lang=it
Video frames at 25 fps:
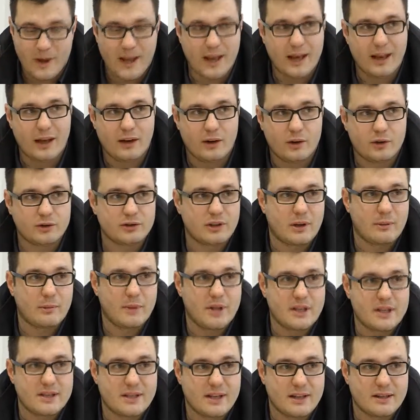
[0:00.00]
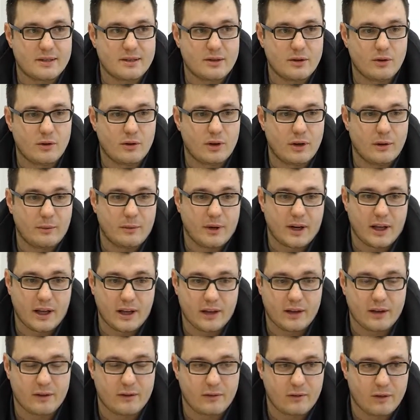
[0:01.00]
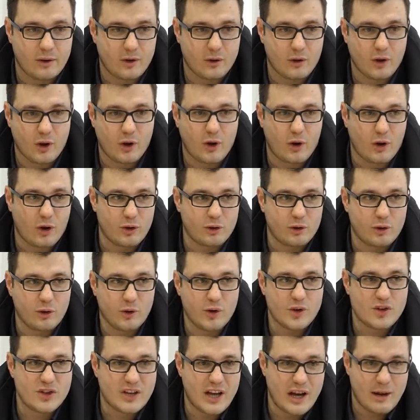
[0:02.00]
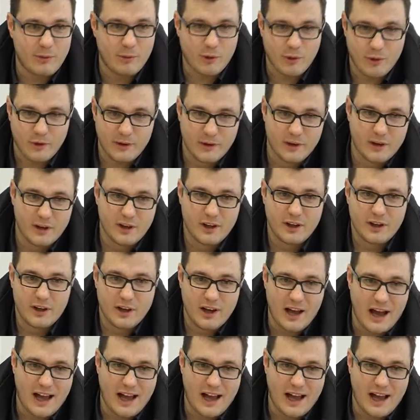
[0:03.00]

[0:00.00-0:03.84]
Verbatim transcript: anche loro lo saranno e saranno impiegati, impiegati nel miglior modo